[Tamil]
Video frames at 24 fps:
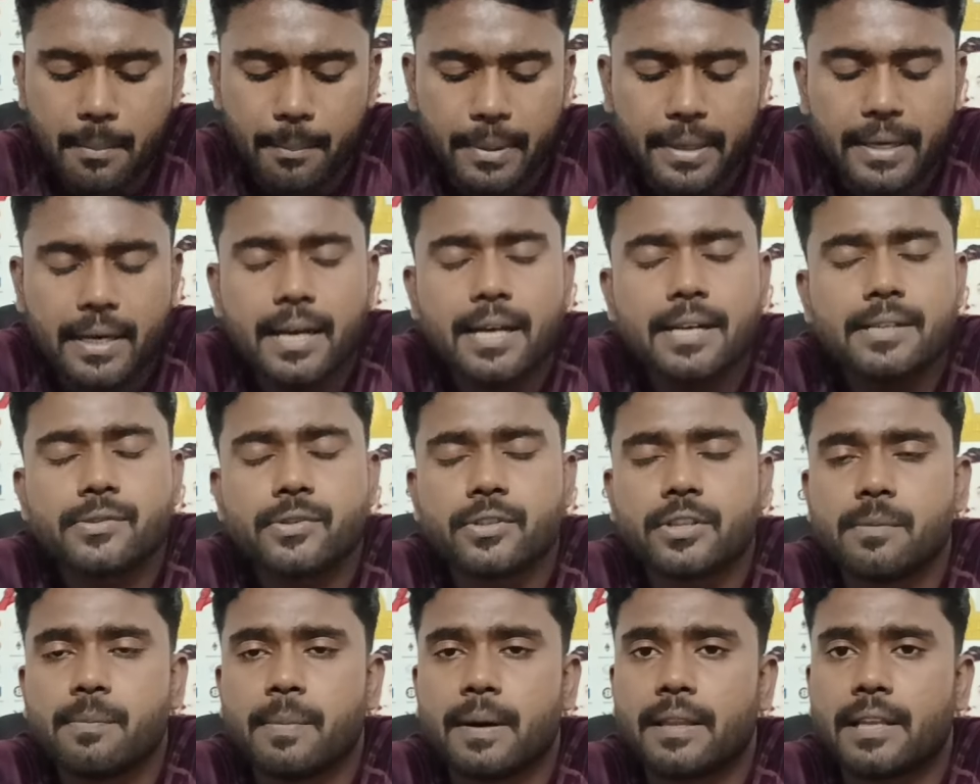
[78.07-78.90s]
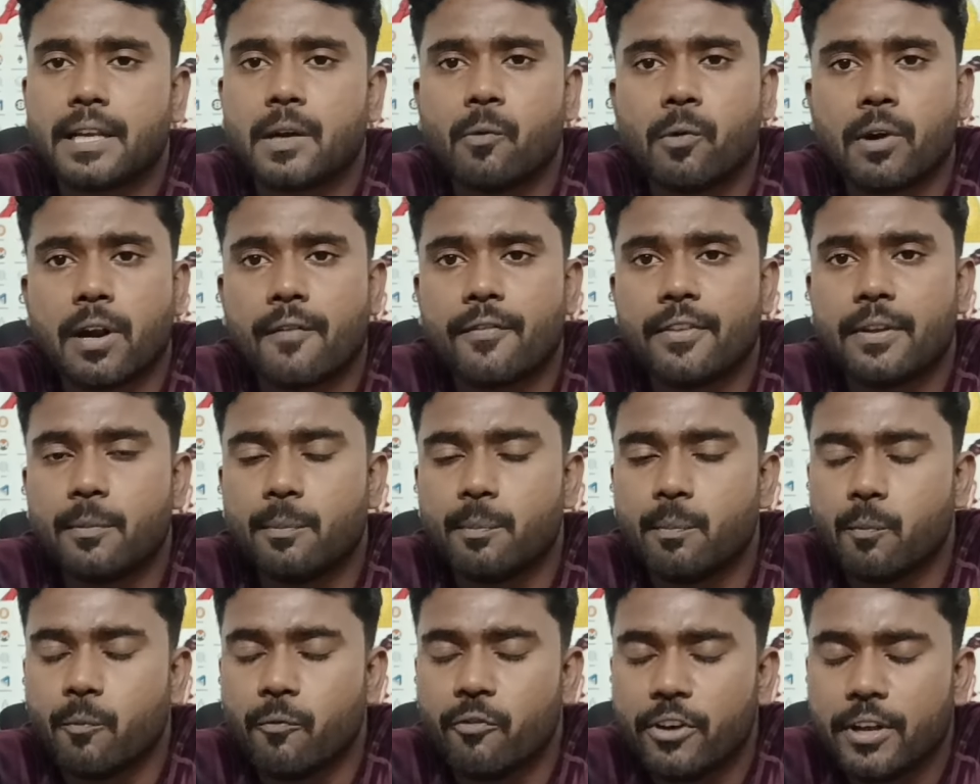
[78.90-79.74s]
பினான்ஸ் வந்து பார்த்தீங்கன்னா ஒன் ஆஃப் தி
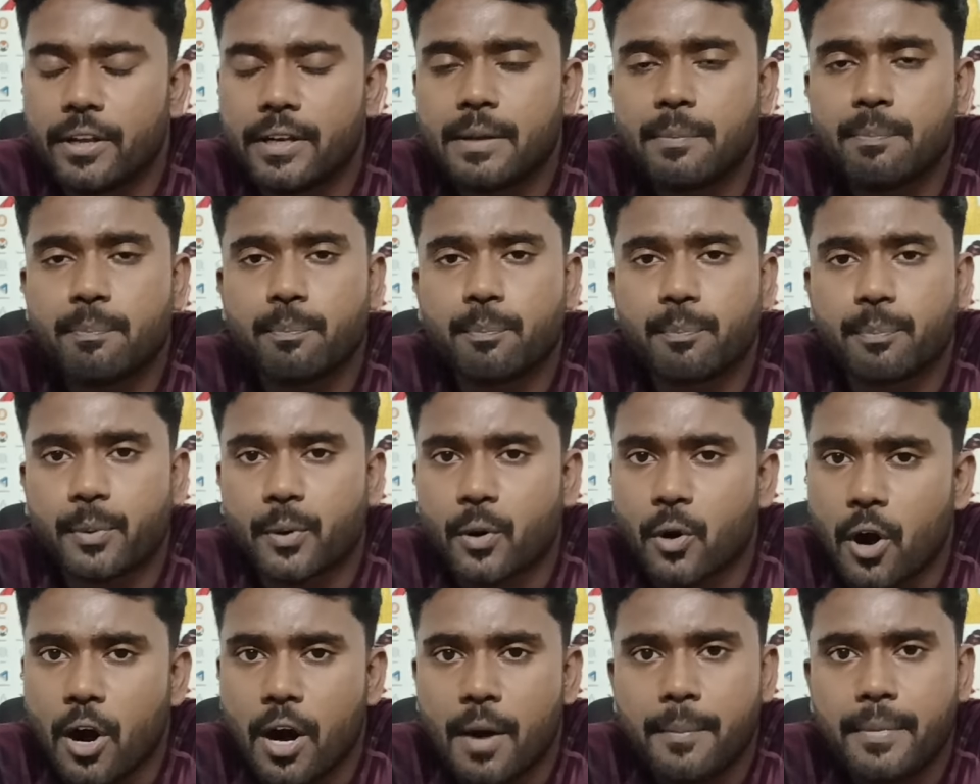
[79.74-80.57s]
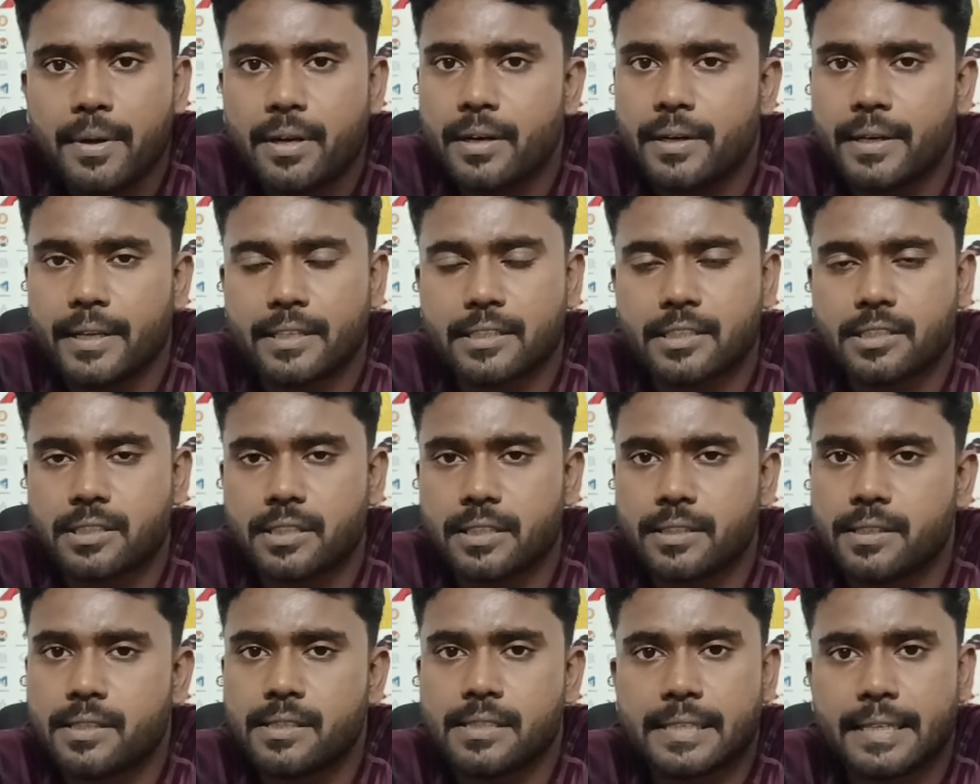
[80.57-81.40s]
வெரி ப்ராமினன்ட்
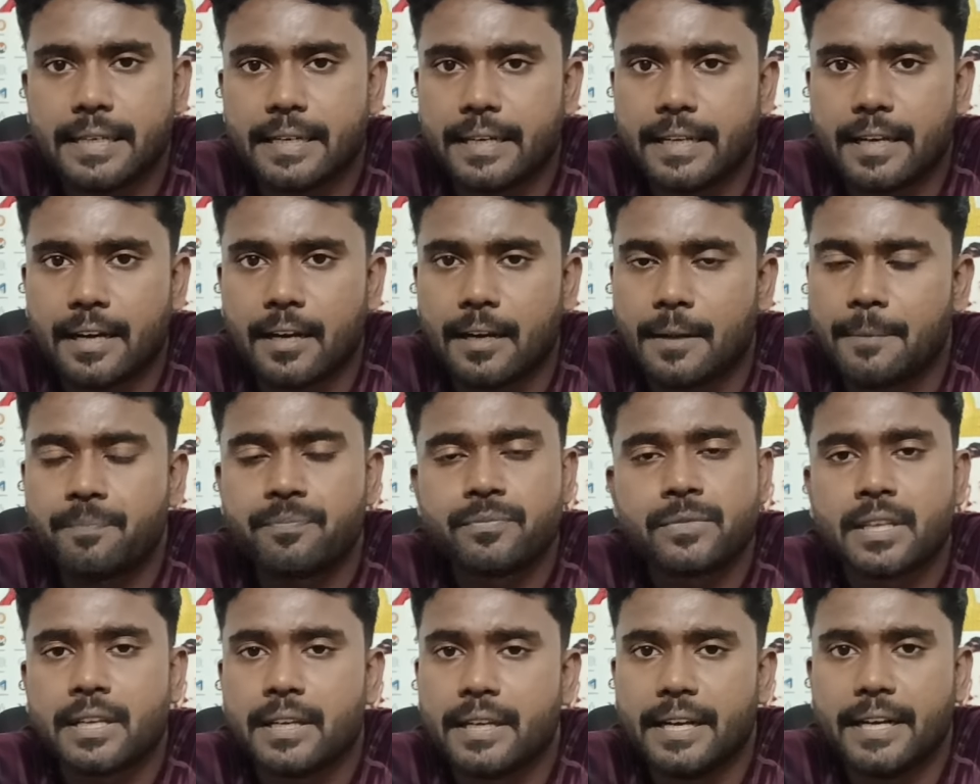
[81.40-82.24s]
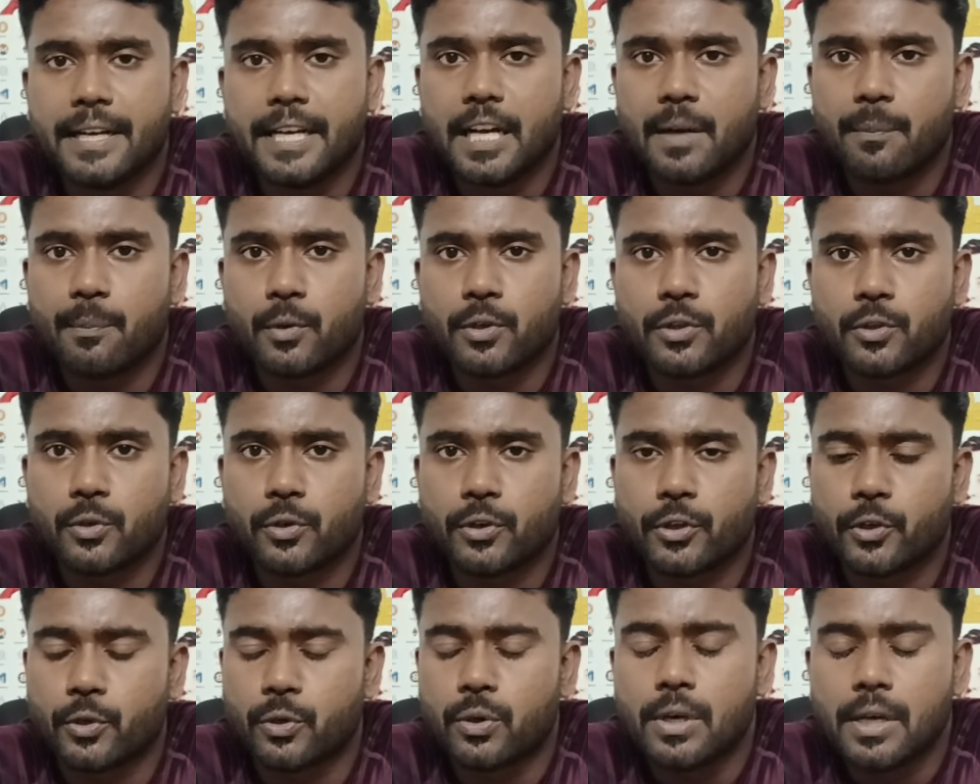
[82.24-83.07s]
எக்ஸ்சேஞ்சஸ் இந்தியாவில் இந்தியா பொறுத்த
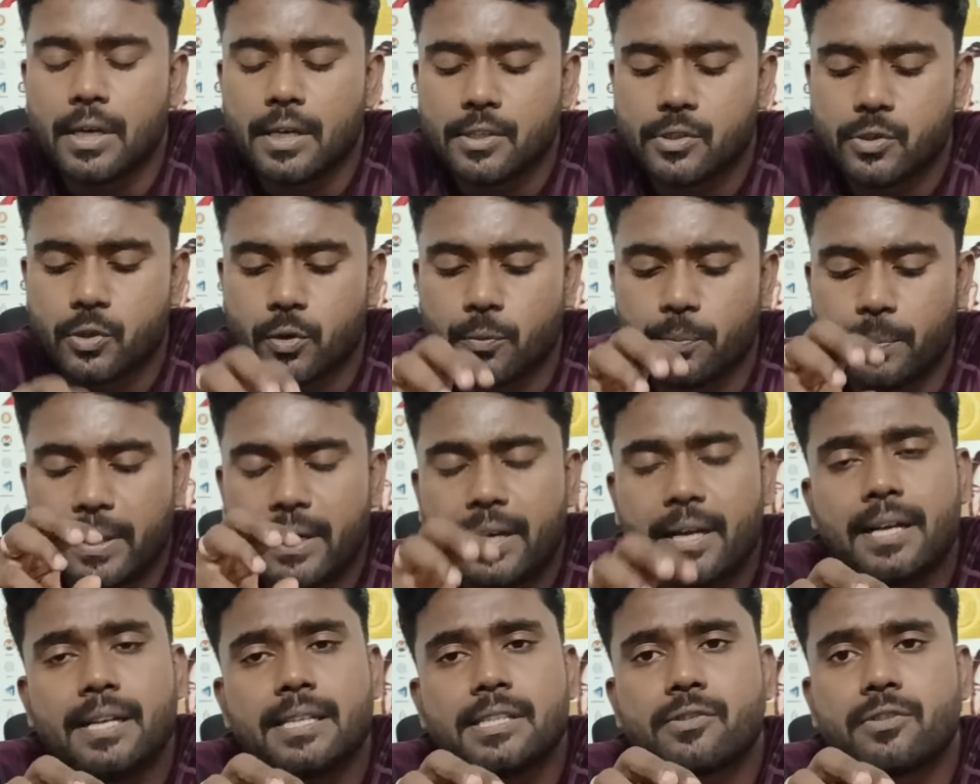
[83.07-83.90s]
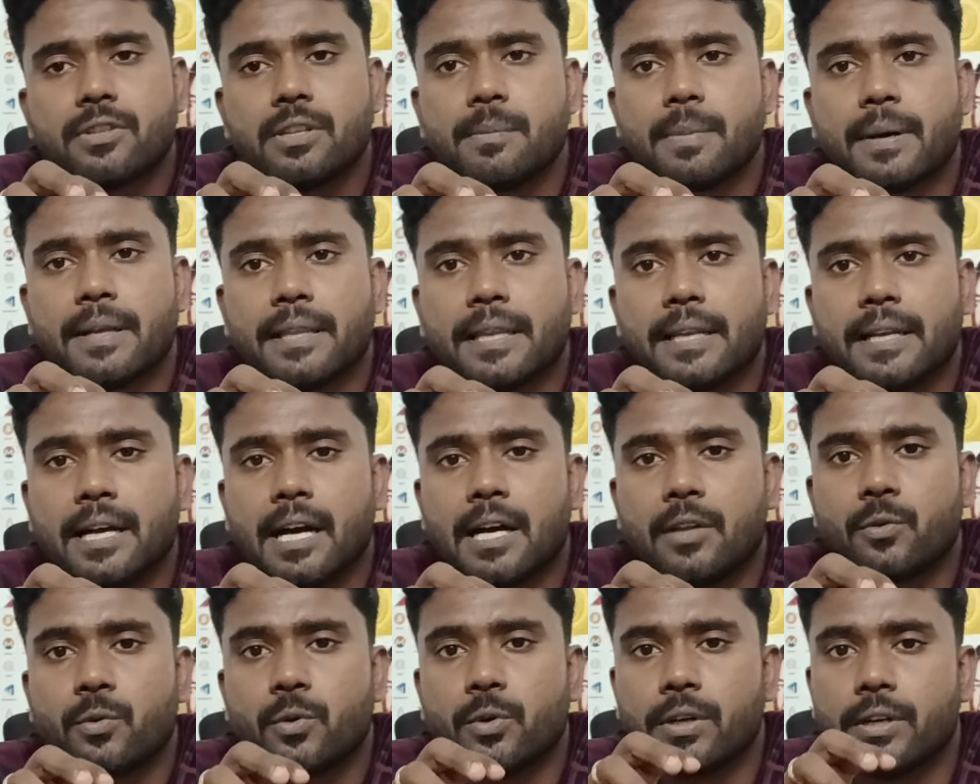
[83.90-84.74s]
வரைக்கும் ஸோ பினான்ஸ் வந்து பார்த்தீங்கன்னா
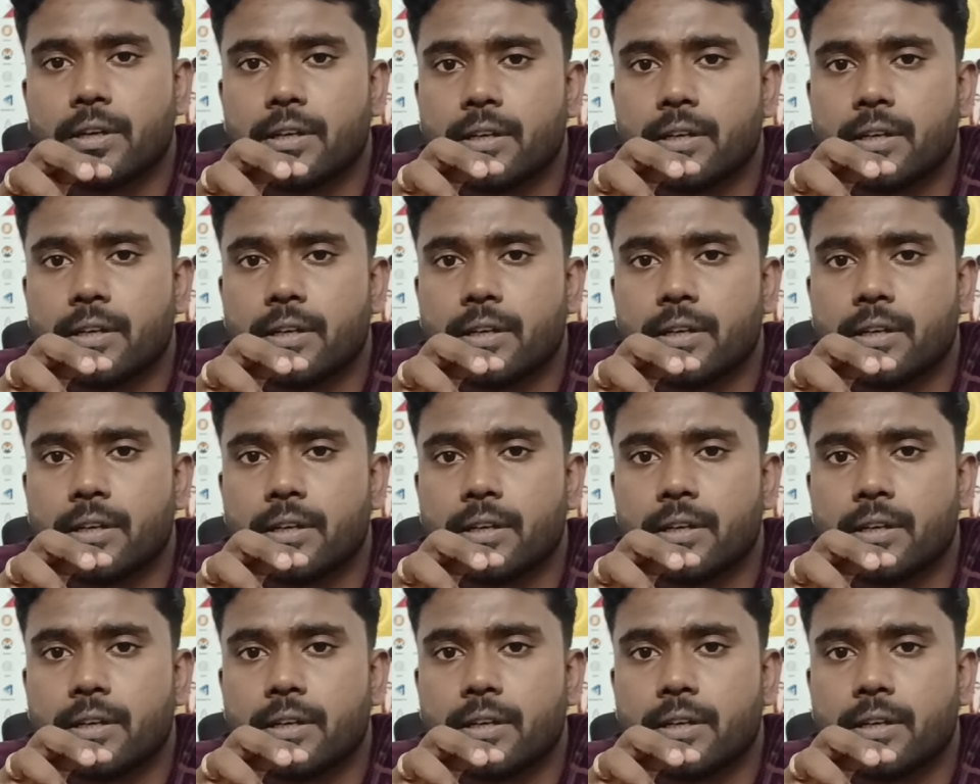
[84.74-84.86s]
அது ஒரு